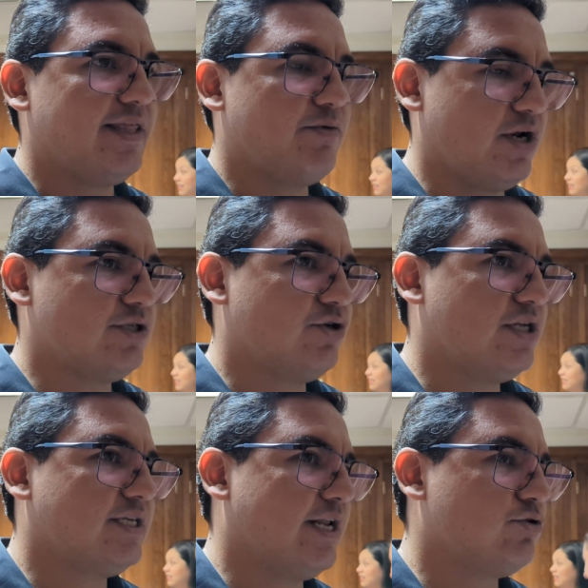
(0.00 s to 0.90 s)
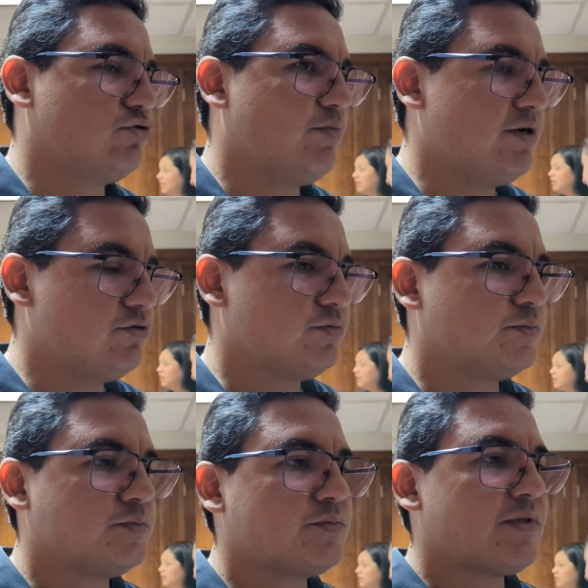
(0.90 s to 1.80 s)
de violaciones a derechos humanos.
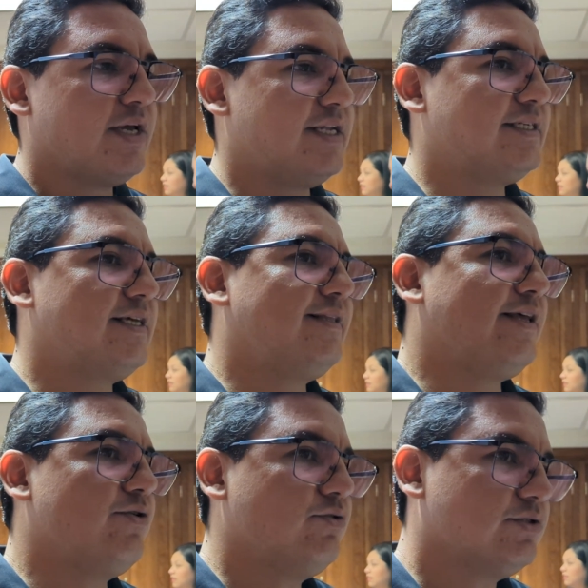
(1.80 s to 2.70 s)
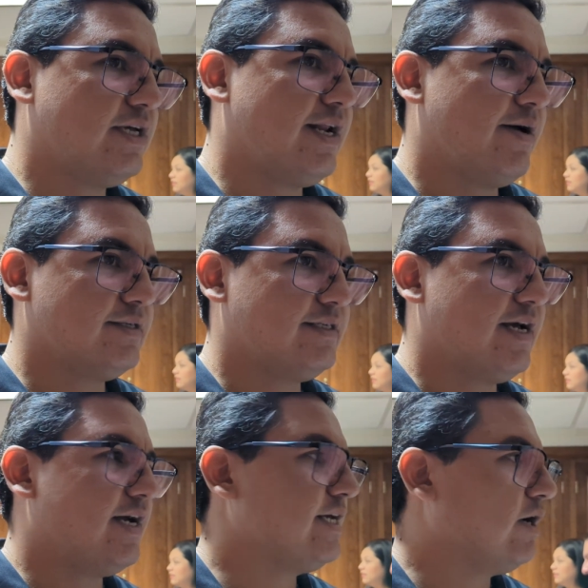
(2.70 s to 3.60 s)
En este sentido, se,
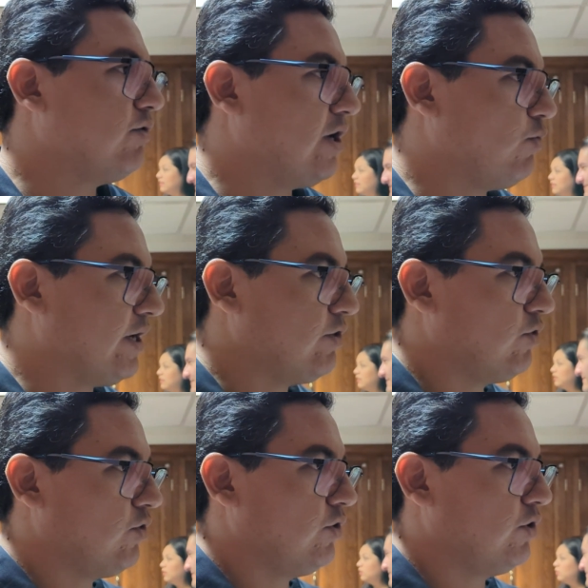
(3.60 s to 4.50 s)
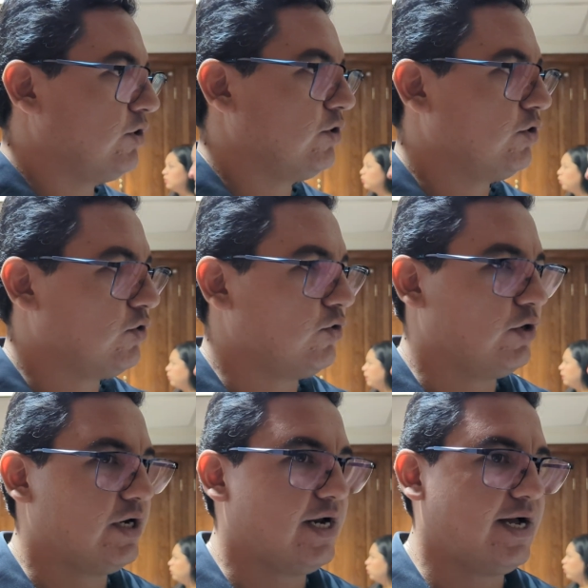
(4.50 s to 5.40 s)
ha llegado a un acuerdo con,
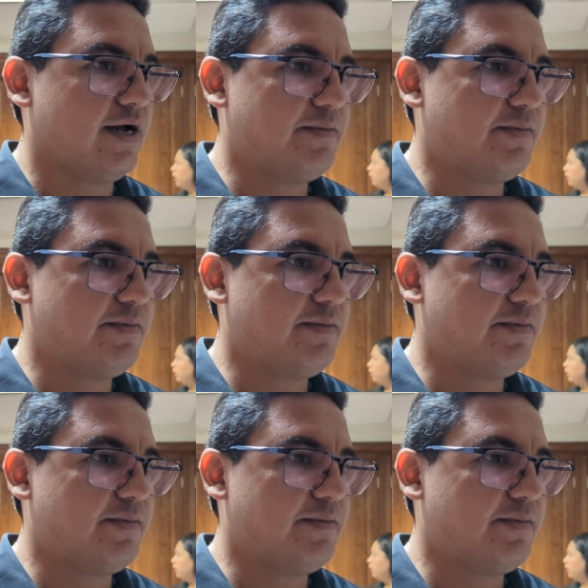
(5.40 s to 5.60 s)
la